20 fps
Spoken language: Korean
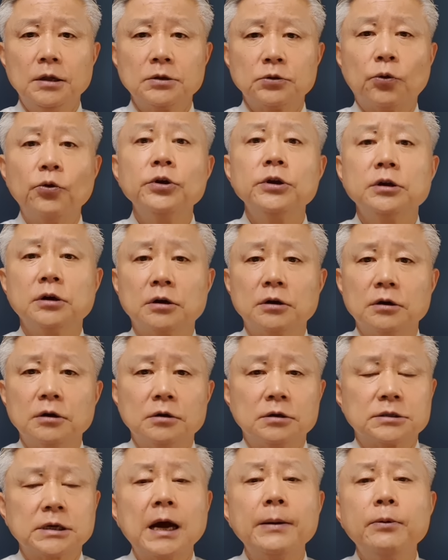오히려
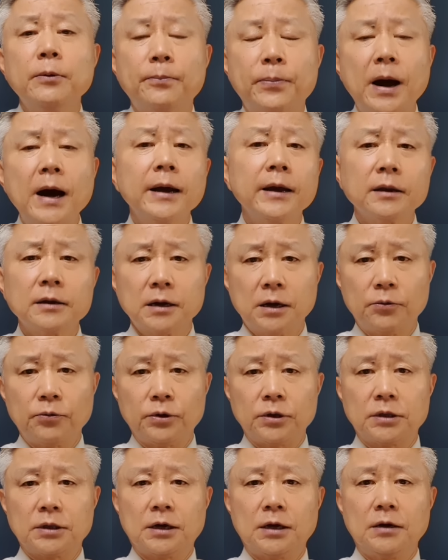사법 방해를
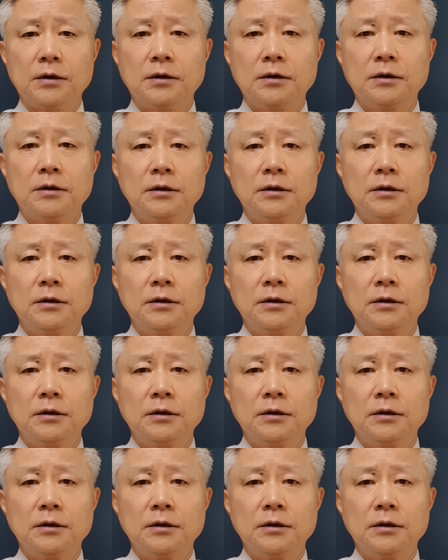하고 있다.